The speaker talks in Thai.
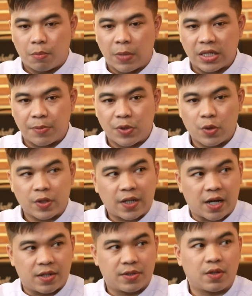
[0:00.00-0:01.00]
มันจะช่วย
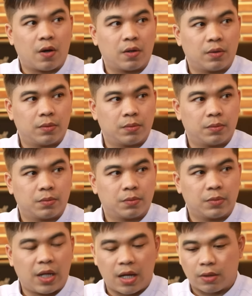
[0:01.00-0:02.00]
กัดเซาะ
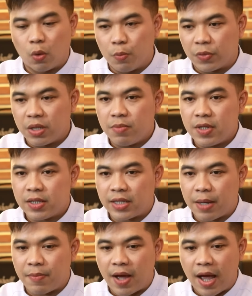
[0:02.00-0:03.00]
นะกลุ่มที่มีเส
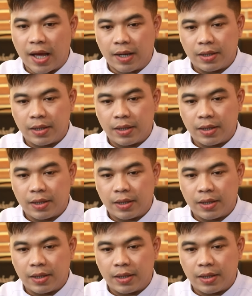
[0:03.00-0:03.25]
มหะ